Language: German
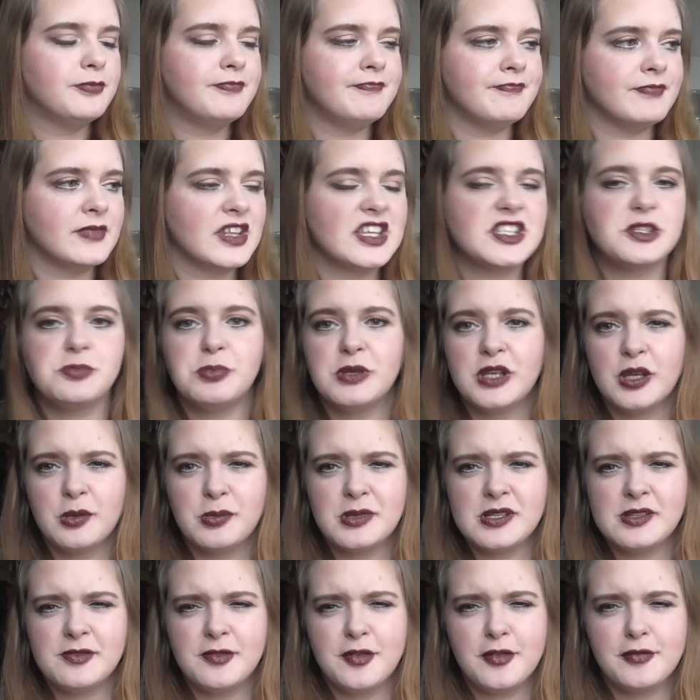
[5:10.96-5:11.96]
Hm, jetzt bin ich ein
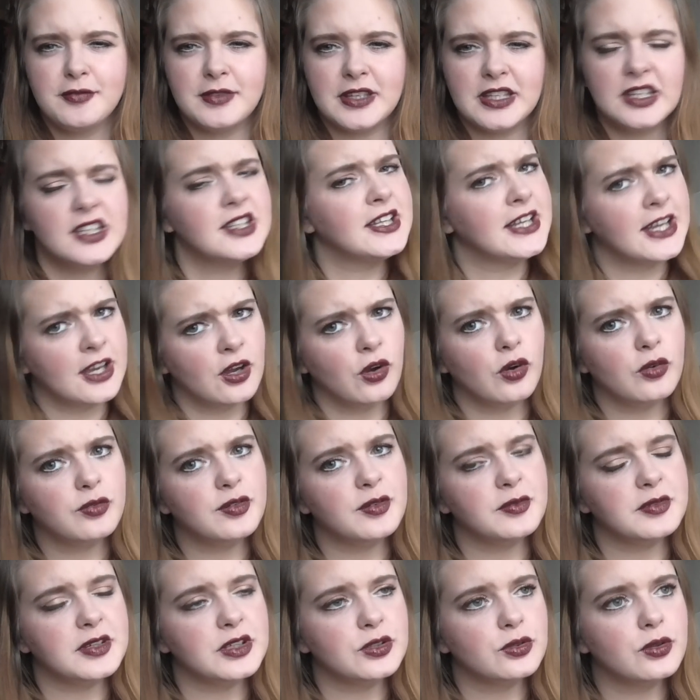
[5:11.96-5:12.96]
bisschen verwirrt. Ich klinge auch
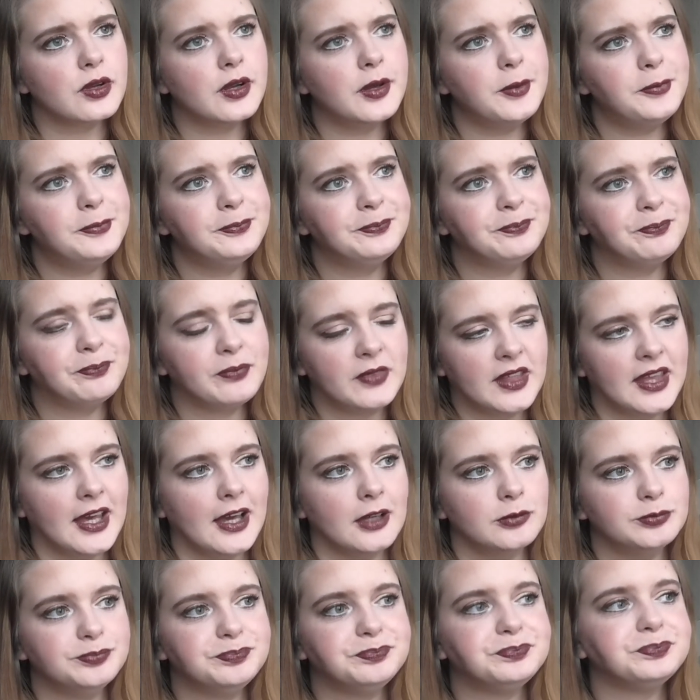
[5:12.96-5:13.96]
verwirrt, oder?
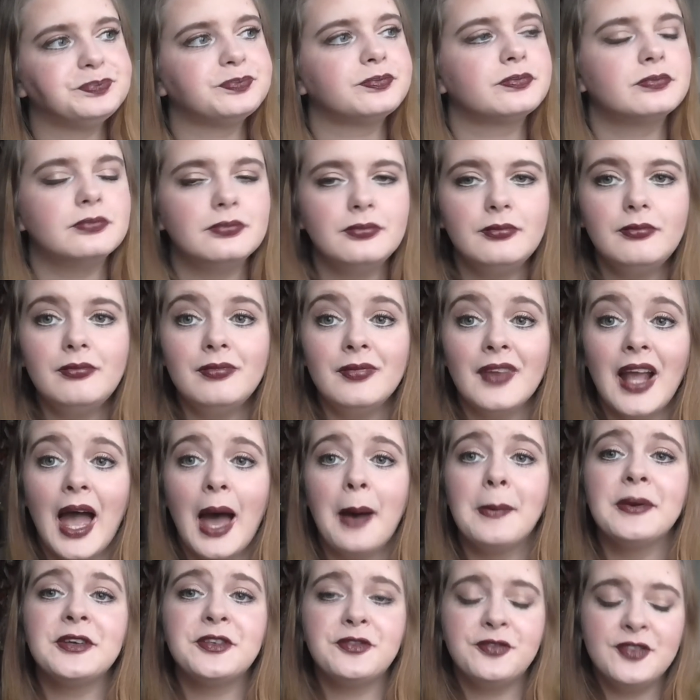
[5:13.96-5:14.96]
Ja.
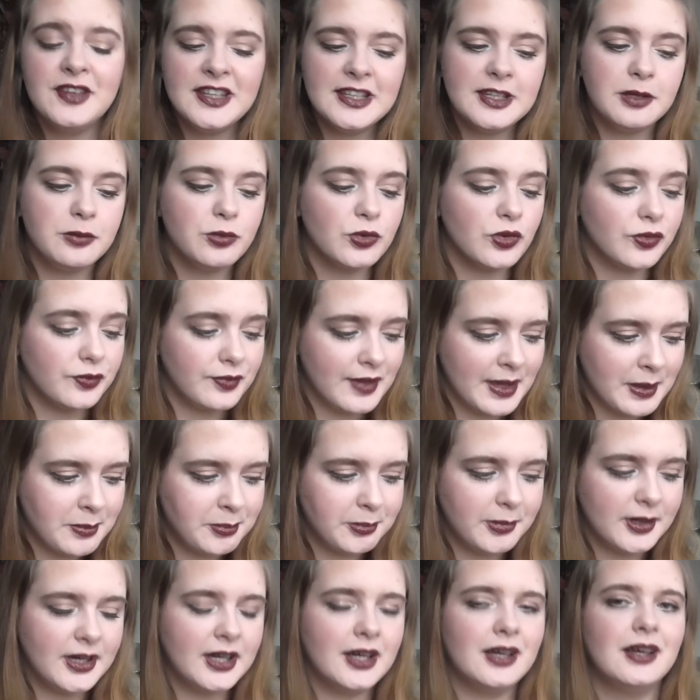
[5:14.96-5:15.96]
Aber ich finde, im
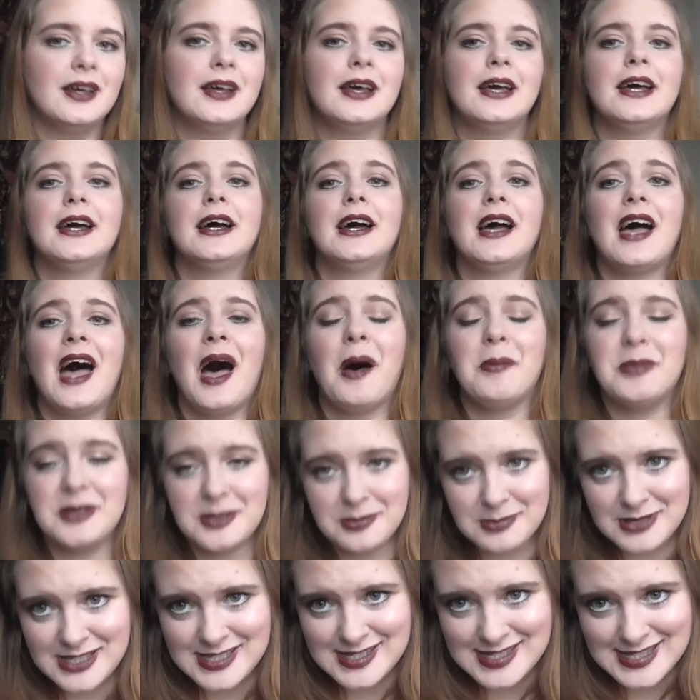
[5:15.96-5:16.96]
November habe
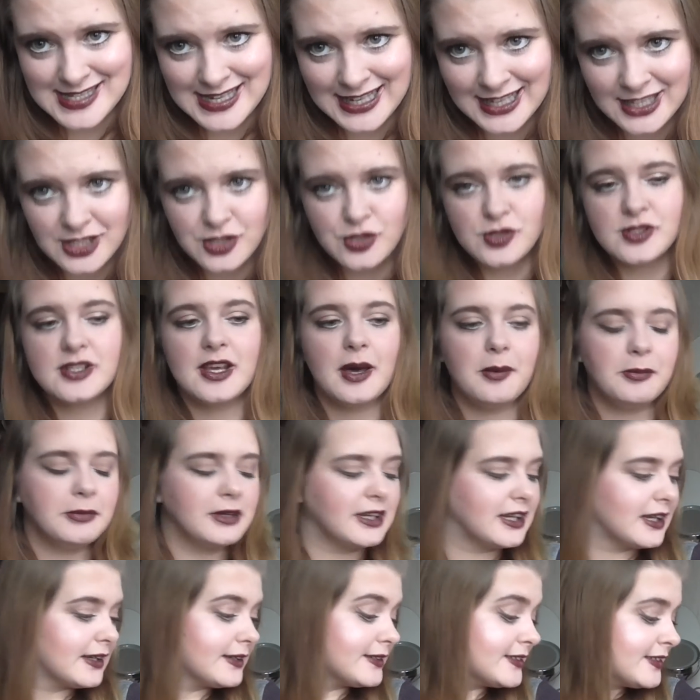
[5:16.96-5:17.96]
ich mich sehr
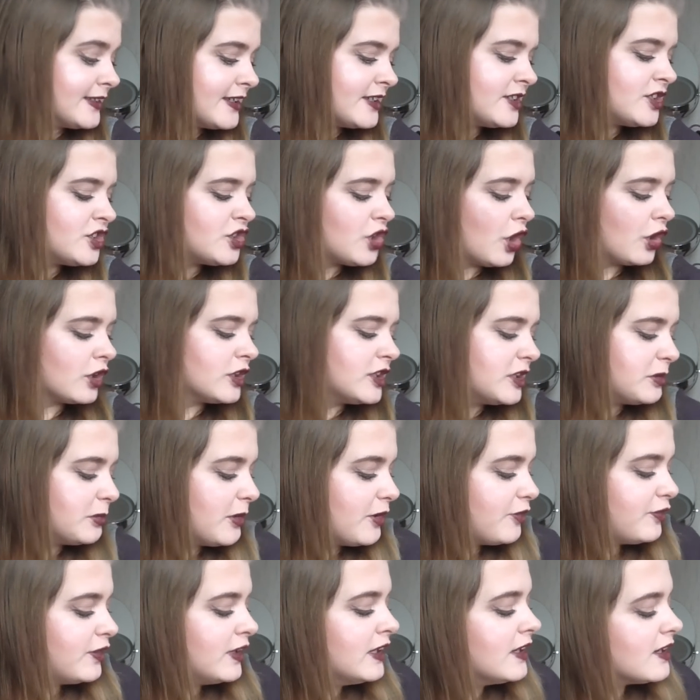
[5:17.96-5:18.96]
zusammengerissen. Es ist auch nicht
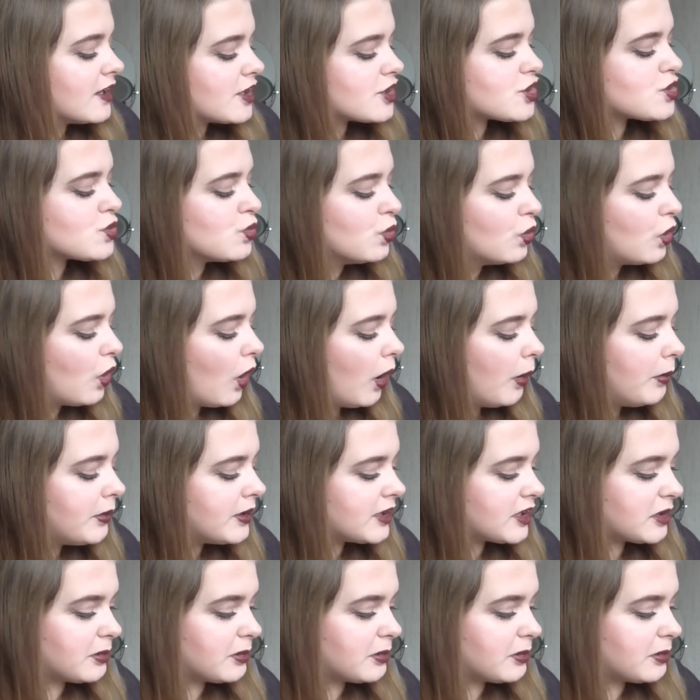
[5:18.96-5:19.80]
mehr viel dazukommen.